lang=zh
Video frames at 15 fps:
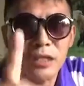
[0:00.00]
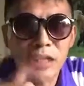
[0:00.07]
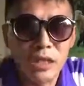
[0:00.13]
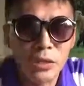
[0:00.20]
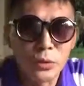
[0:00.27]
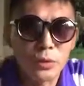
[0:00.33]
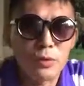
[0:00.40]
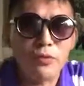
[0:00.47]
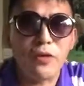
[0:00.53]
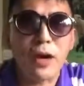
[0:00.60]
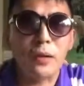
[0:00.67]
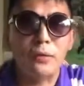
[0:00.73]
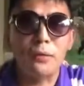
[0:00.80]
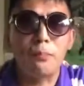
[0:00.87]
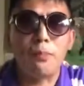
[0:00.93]
应有的
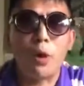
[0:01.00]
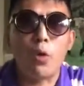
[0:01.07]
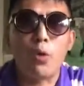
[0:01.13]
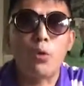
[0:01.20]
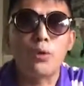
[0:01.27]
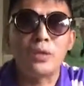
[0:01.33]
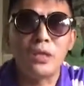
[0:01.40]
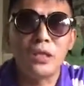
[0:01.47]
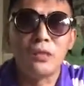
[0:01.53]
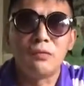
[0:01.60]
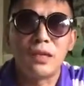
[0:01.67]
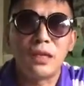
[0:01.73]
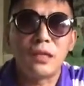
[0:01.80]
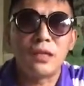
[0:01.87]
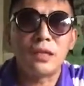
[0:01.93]
法律保护地
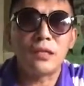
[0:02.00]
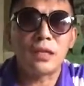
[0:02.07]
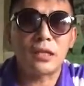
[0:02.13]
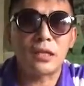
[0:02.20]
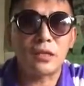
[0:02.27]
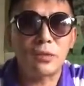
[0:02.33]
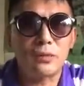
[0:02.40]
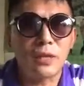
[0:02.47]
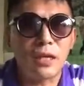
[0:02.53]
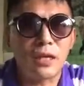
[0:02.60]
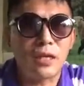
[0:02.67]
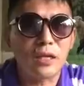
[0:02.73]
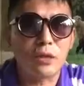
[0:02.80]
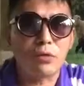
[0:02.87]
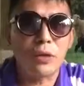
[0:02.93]
位。这个是共产
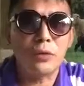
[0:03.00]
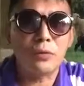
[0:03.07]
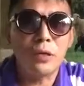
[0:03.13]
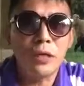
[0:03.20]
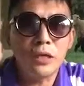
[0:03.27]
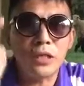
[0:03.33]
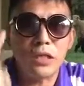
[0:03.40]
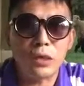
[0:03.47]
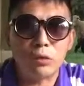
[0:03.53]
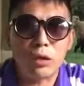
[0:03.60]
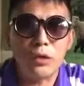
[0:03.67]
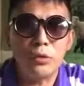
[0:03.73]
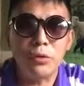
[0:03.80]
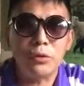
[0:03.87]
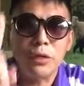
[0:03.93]
党的传统，这个
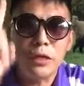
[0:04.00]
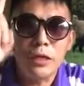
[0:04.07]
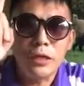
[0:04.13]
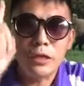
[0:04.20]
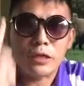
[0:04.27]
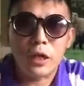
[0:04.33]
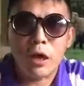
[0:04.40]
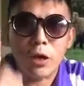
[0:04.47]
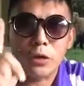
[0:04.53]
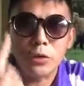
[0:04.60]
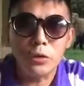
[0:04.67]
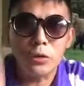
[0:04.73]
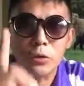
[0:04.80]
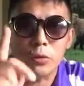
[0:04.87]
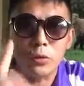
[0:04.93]
传统早
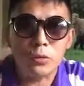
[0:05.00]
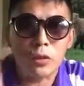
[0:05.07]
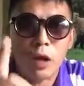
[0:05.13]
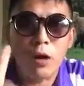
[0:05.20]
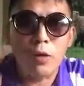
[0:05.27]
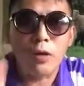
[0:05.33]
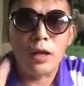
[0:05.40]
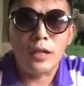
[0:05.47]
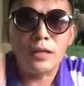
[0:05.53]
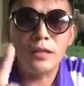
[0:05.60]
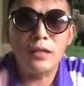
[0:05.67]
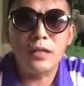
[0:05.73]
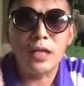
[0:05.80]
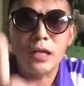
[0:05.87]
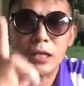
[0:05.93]
就到了
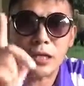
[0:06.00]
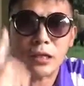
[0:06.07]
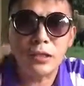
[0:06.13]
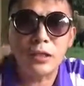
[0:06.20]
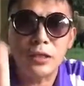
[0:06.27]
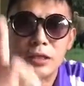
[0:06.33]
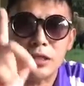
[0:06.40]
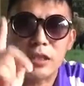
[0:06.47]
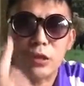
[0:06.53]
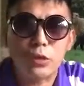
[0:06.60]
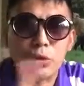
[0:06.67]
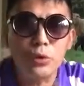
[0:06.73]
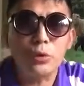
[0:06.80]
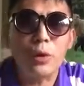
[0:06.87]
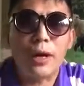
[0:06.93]
应该彻底
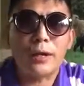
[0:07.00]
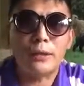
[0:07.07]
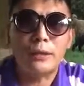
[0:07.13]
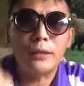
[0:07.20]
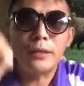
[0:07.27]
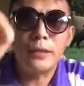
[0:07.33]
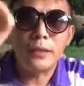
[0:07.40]
中断